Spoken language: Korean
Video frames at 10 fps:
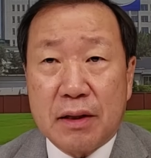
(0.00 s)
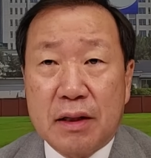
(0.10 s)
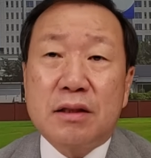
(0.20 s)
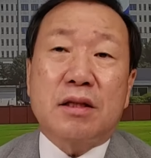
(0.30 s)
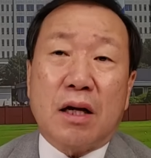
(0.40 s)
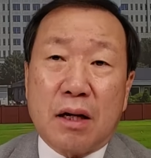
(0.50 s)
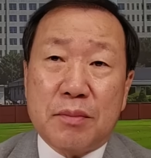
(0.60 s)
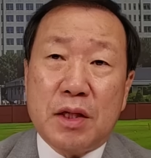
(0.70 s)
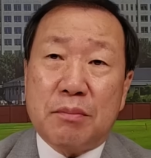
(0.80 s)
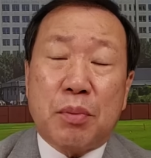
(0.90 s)
그
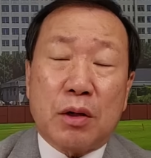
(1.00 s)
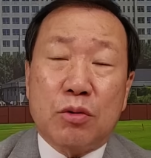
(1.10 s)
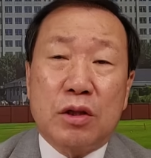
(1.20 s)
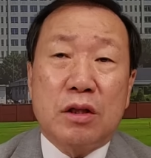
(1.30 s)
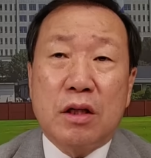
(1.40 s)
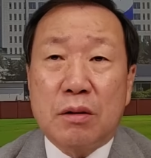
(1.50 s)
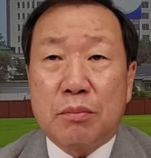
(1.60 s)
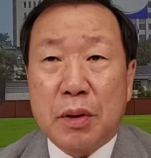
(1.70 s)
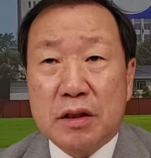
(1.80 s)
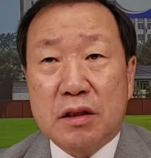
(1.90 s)
사람이 바로 이
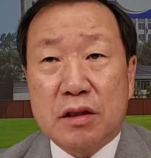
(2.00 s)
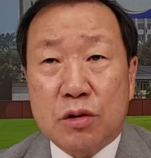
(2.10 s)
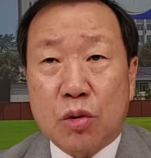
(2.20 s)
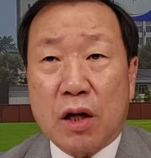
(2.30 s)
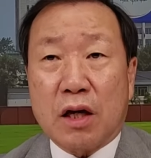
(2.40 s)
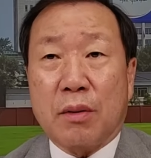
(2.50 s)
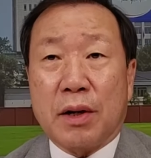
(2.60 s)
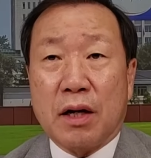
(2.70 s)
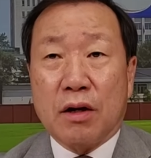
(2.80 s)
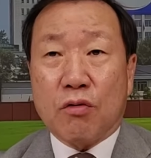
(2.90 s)
비지츠
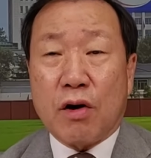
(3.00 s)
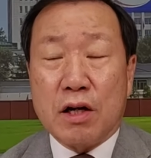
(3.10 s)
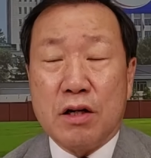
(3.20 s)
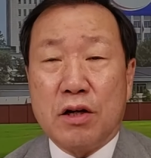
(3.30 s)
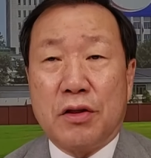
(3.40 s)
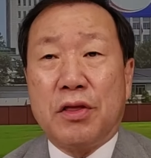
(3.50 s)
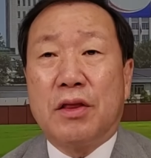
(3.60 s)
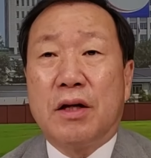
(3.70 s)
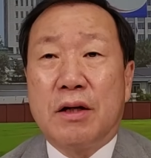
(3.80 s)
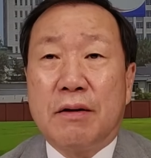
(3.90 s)
종합개발 관련
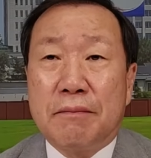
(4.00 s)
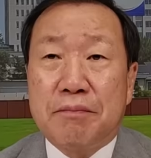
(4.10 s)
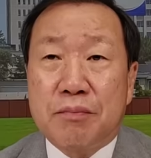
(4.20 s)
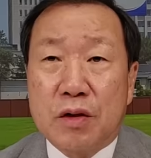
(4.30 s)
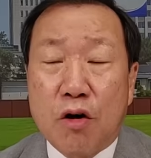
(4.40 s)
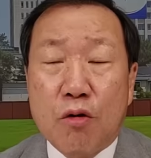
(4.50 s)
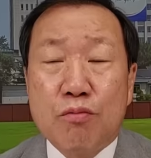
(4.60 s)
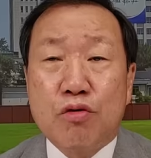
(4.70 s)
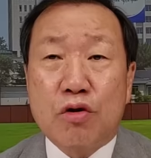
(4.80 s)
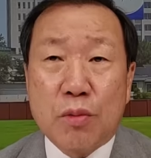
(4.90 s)

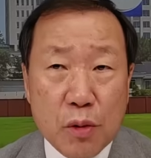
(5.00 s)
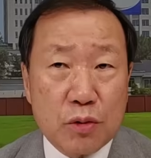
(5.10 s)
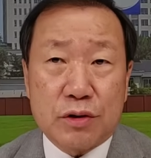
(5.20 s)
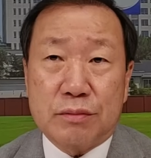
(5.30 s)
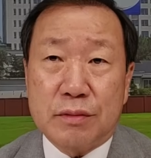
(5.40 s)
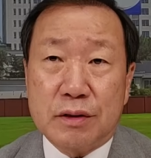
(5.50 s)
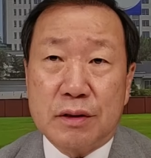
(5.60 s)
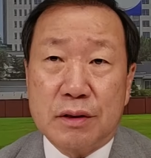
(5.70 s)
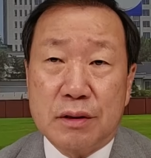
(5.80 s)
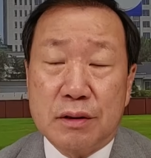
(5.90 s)
업무를 보고 있습니다.
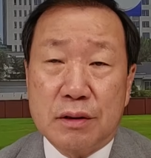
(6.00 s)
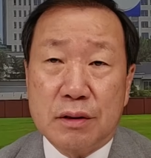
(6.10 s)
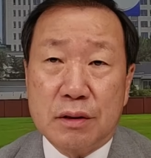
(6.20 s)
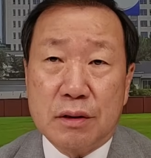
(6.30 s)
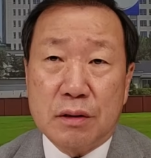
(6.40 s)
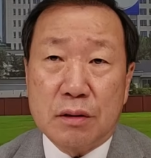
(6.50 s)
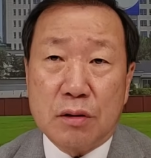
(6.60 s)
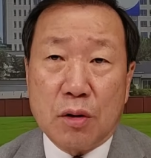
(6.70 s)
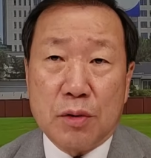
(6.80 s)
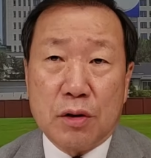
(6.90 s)

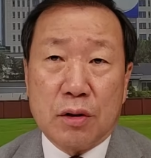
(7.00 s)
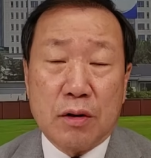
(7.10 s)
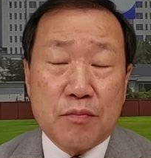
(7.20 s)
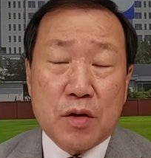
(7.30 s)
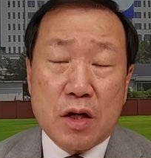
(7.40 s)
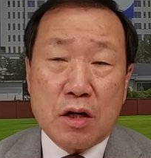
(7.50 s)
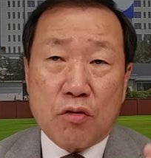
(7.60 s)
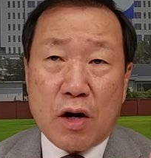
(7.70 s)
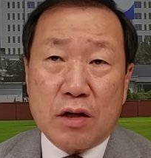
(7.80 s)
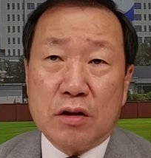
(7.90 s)
그러면
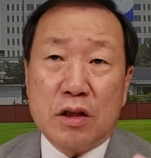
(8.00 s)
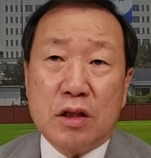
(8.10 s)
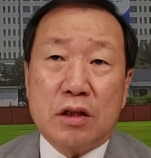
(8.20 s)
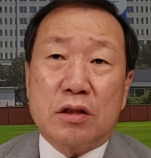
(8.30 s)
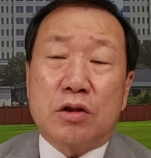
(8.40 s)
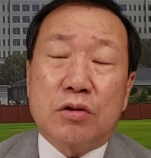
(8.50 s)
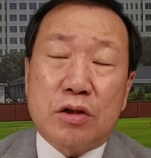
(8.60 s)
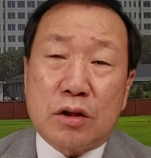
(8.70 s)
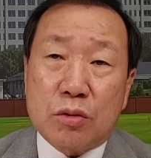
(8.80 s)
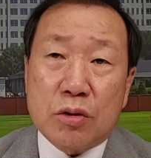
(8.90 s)
과연 이
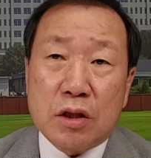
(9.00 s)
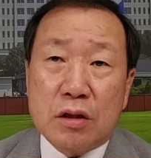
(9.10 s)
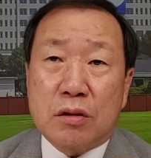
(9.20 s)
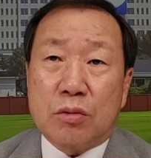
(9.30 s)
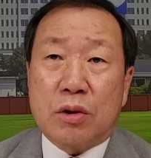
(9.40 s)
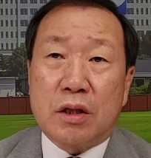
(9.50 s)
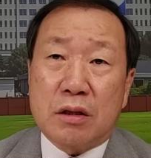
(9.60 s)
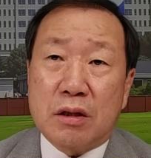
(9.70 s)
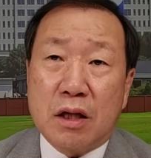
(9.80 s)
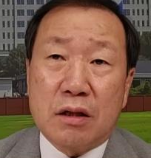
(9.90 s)
정자동 힐튼 호텔
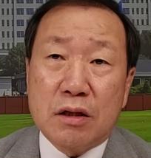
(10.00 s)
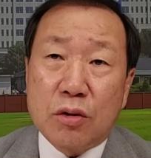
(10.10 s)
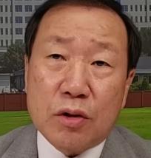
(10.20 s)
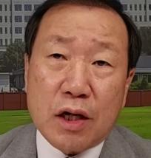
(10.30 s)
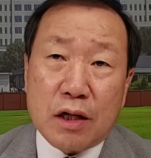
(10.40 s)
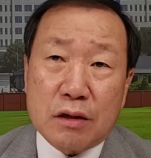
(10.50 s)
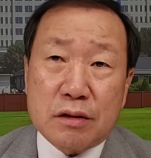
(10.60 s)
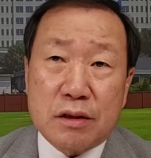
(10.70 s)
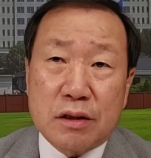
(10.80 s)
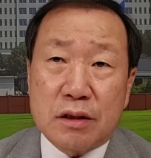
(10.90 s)
특혜 의혹이라는
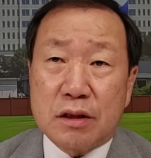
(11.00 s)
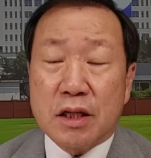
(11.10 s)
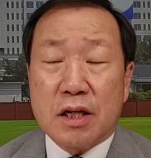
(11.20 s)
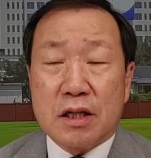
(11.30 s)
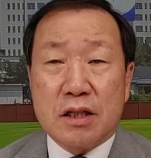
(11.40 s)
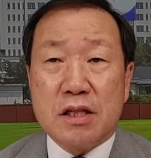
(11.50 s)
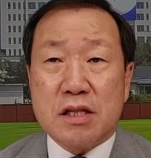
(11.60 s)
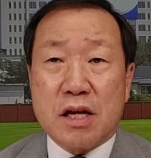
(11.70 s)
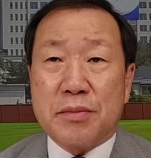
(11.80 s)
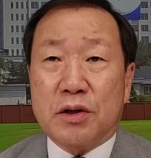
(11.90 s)
것은
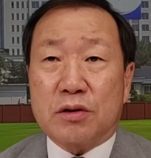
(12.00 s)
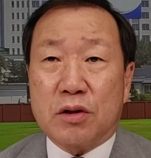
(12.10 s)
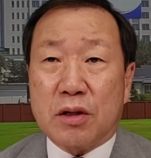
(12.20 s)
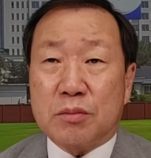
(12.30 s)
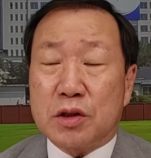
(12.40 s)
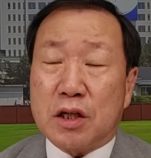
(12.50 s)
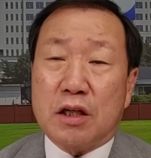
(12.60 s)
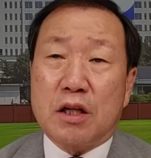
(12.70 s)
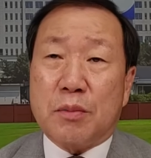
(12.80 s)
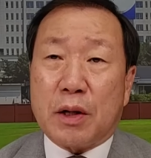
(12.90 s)
이재명
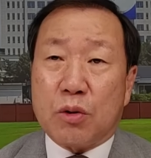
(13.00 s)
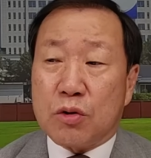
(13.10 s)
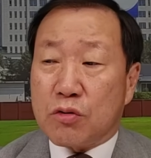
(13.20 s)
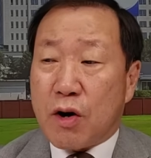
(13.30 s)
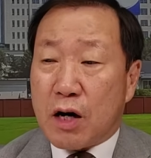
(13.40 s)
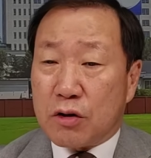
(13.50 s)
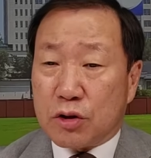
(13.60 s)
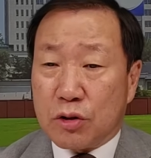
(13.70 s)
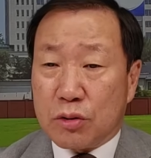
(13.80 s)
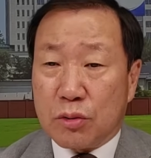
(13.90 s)
성남시장이 바로 그 과거
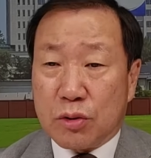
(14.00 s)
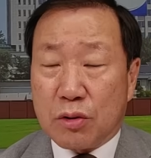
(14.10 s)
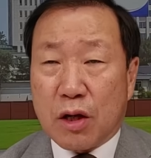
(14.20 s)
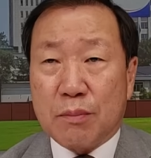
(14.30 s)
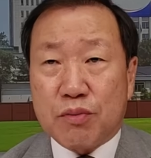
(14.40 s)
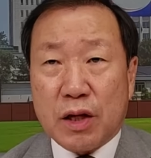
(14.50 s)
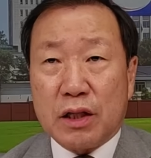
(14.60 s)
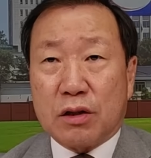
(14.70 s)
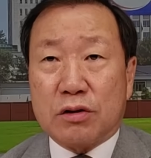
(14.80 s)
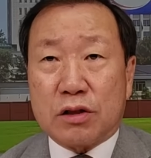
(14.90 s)
정동용 캠프에
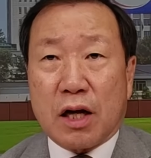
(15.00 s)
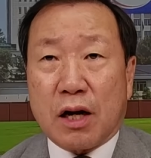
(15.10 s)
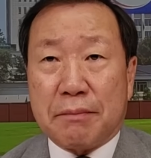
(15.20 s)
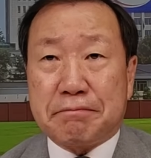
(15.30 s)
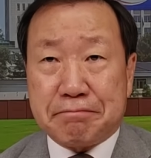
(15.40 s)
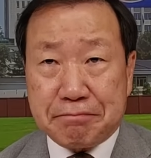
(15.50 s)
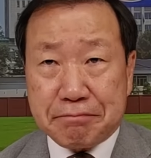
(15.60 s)
있던 사람